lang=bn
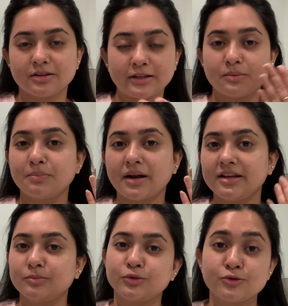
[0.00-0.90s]
একদম
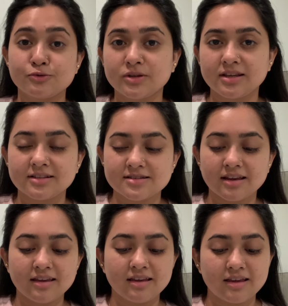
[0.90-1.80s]
পানির মতো শুকিয়ে
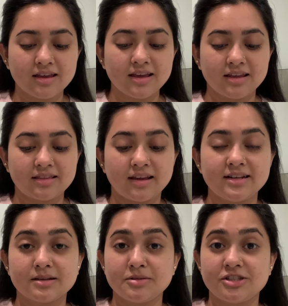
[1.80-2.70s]
যায় তাই
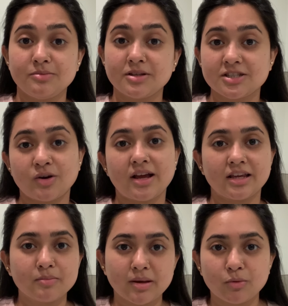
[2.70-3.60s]
এটা আমি জিমে যাওয়ার
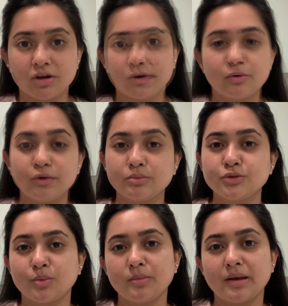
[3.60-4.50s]
আগে ব্যবহার ওইরকম
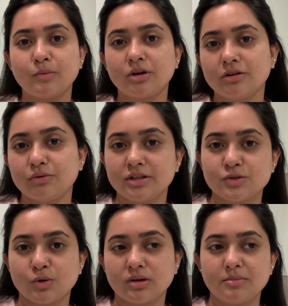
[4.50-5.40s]
সময় ব্যবহার করি
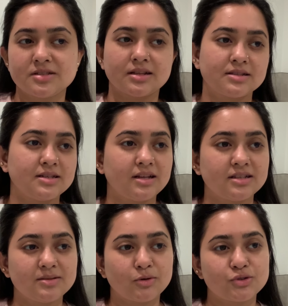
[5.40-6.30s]
যখন আমি চাচ্ছি না
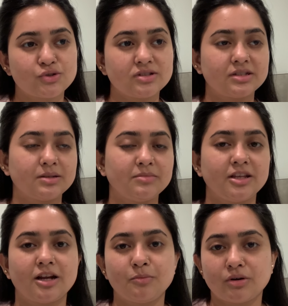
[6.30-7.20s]
যে ময়শ্চারাইজার ক্রিম
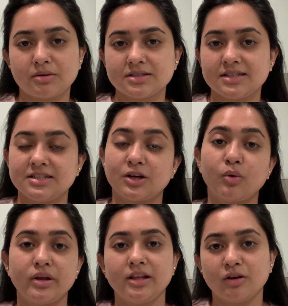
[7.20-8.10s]
দেওয়ার পর আমার স্কিনটা
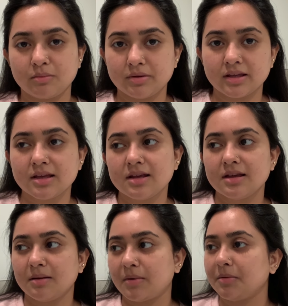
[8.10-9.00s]
অয়েলি হবে
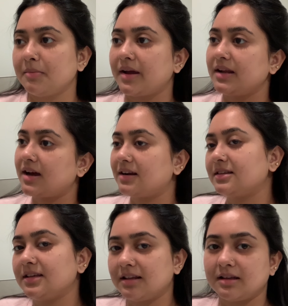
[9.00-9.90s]
বা আমি বাইরে
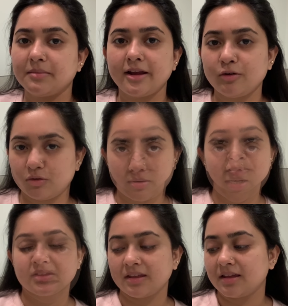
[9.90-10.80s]
হাঁটতে গেলাম এরকম আর
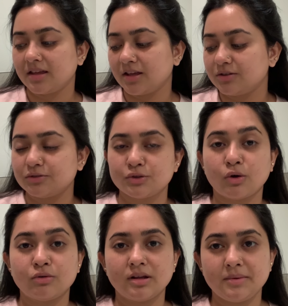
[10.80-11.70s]
কি তো
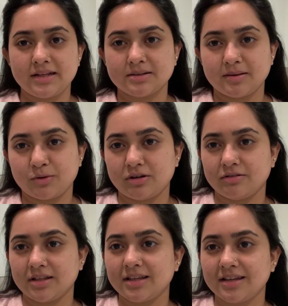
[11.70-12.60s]
তখন আমি এটা ব্যবহার করি